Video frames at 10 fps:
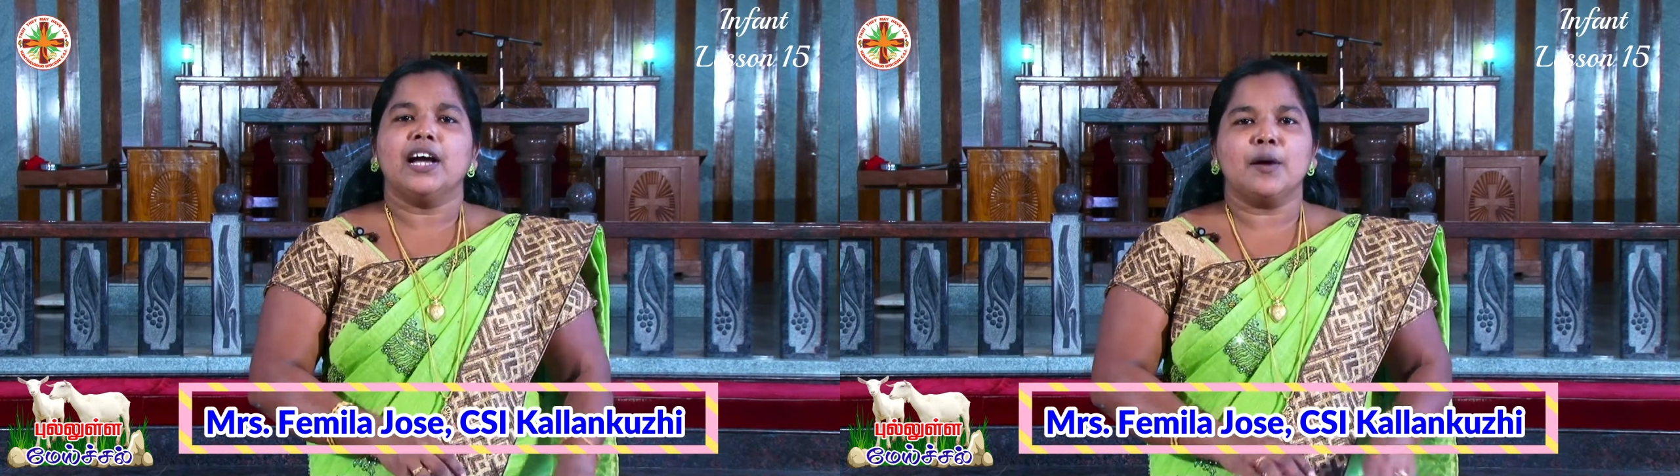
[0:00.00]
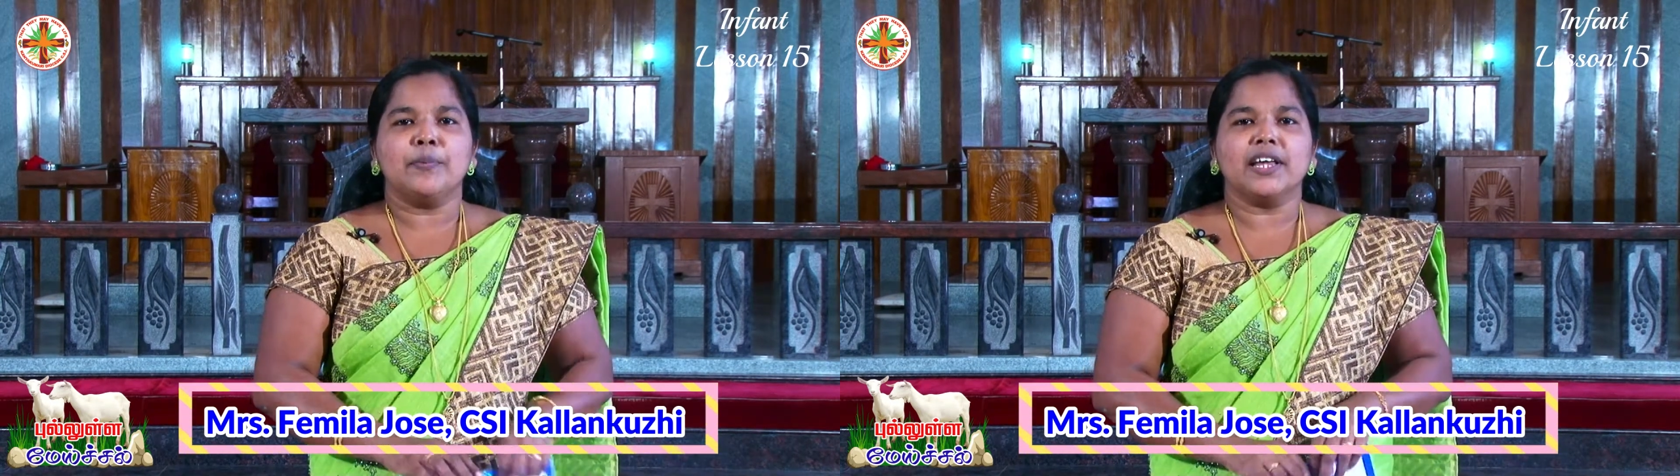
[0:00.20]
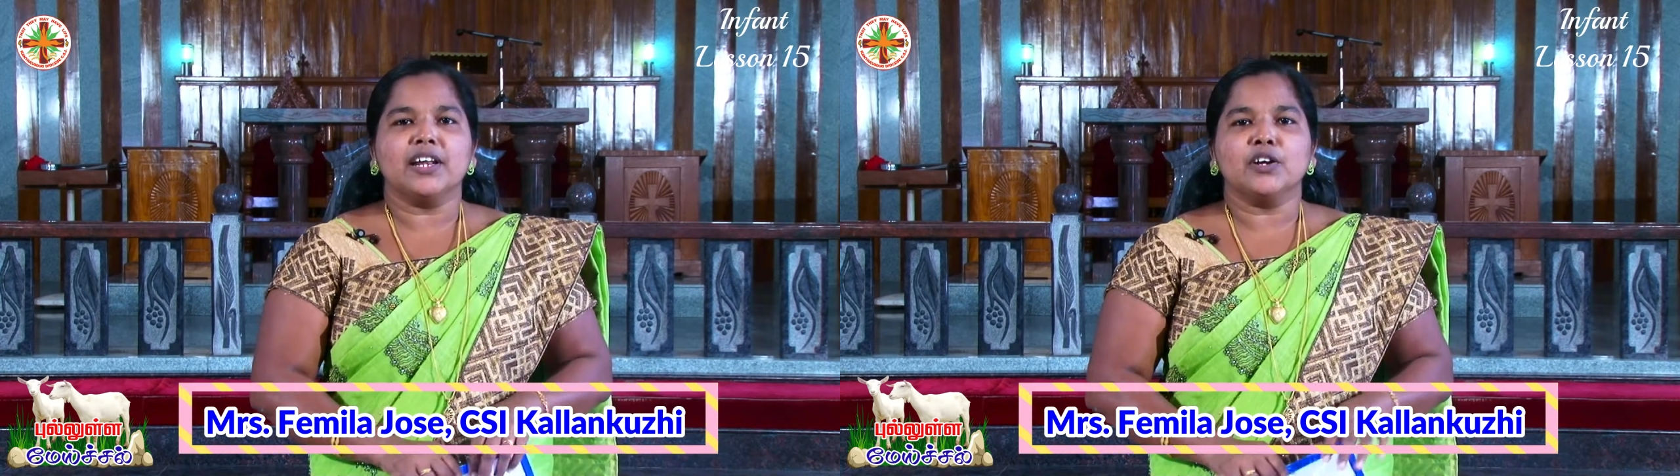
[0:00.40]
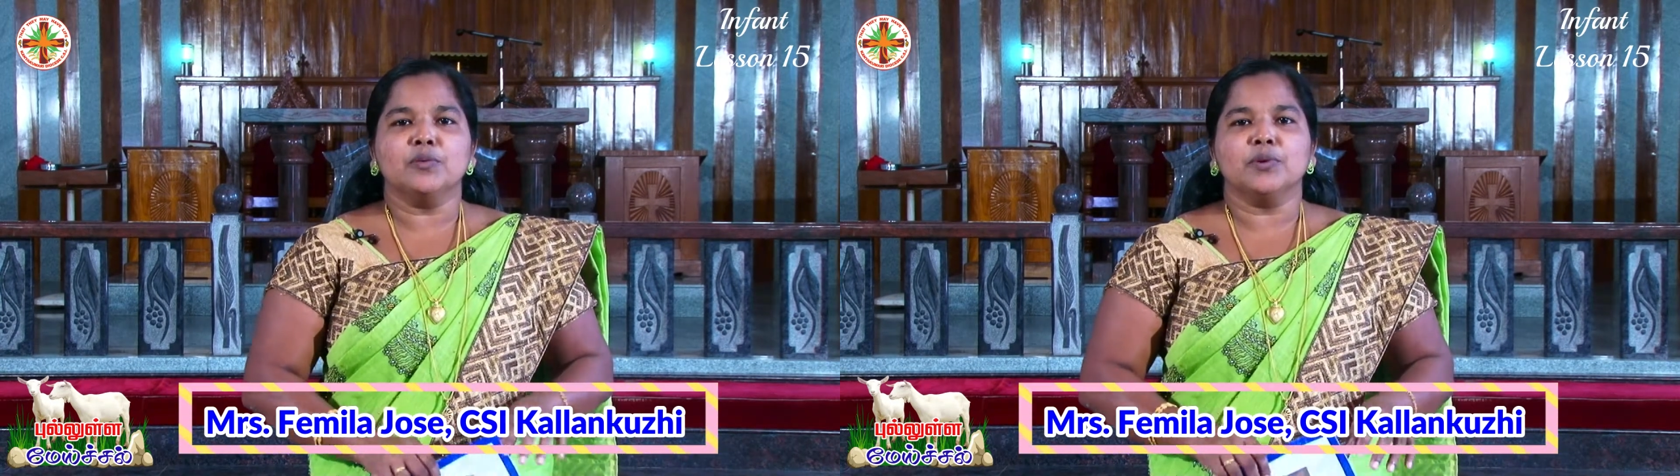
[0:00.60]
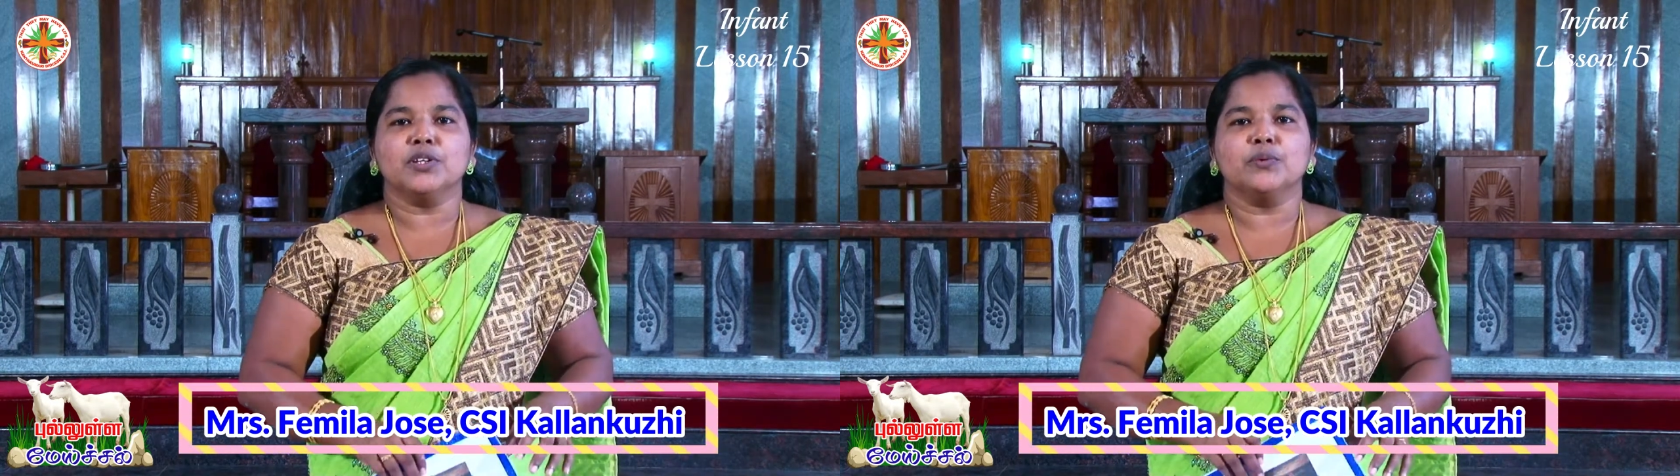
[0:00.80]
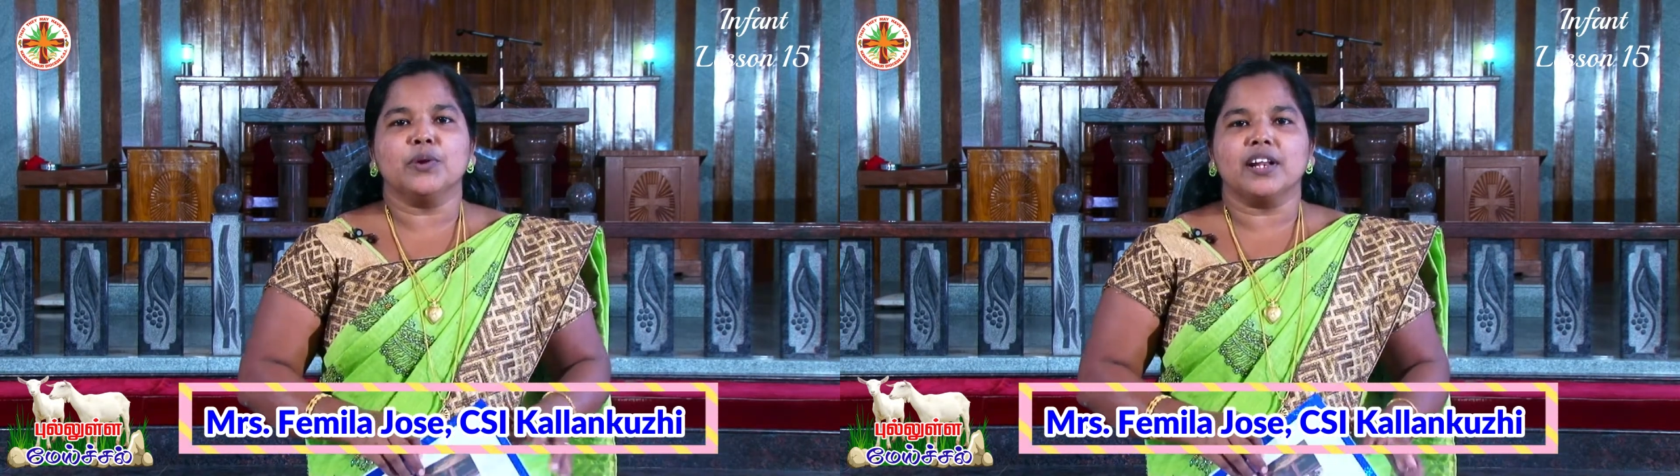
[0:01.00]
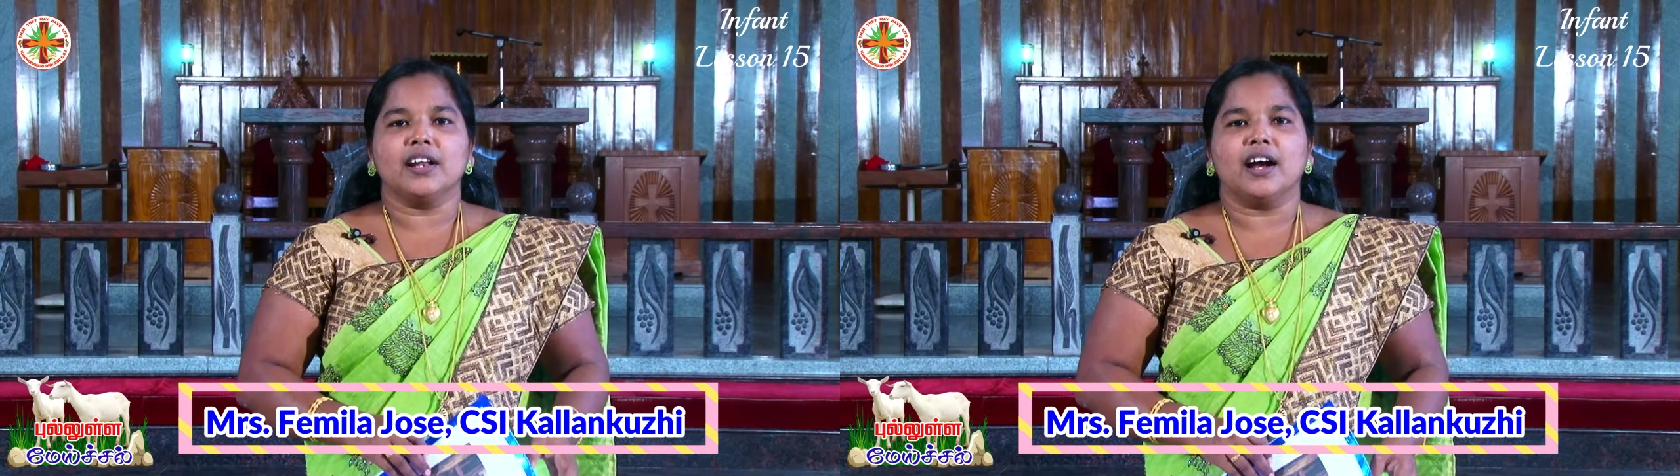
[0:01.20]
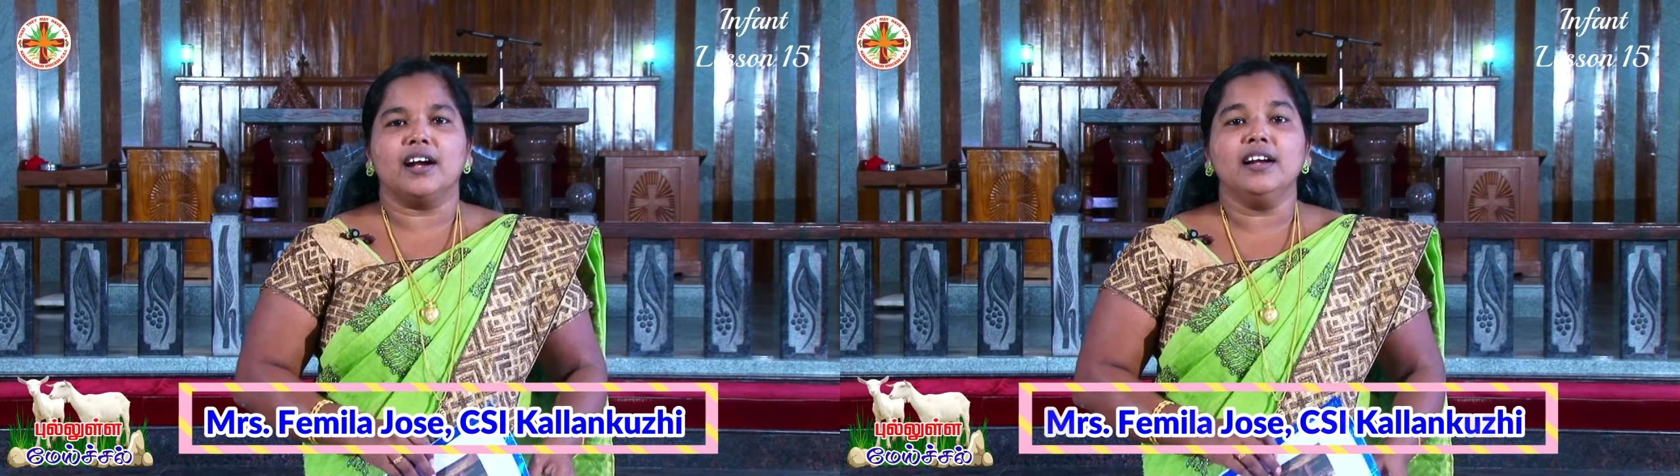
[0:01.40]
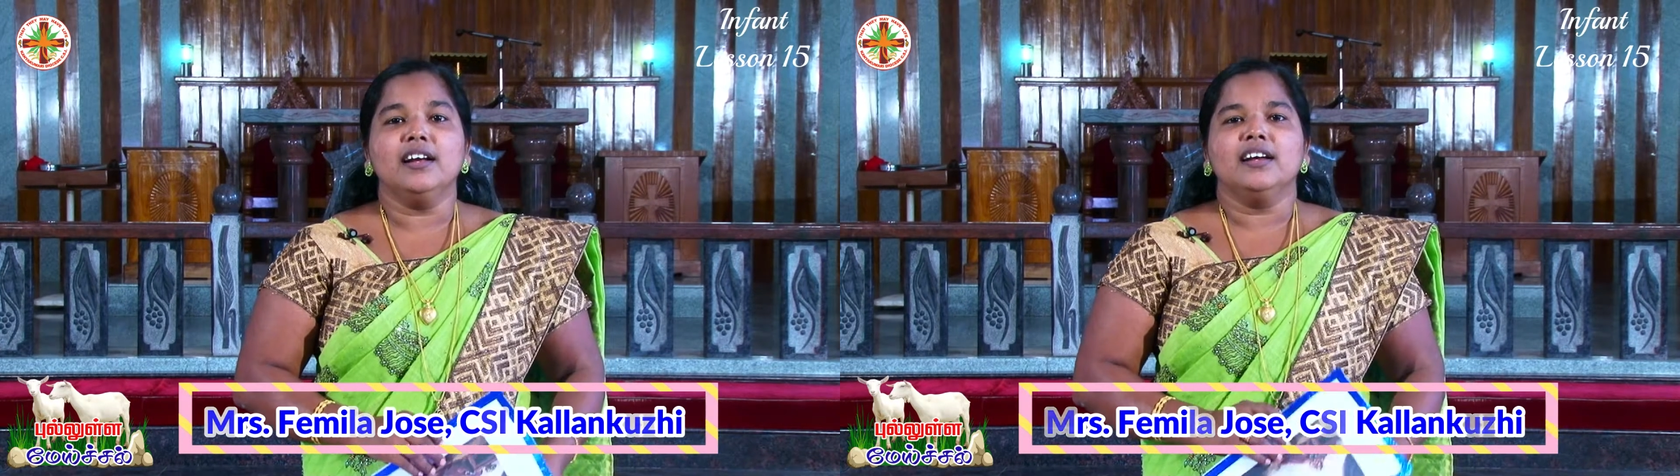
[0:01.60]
அப்படி இருக்கும்போது ஒரு நாள்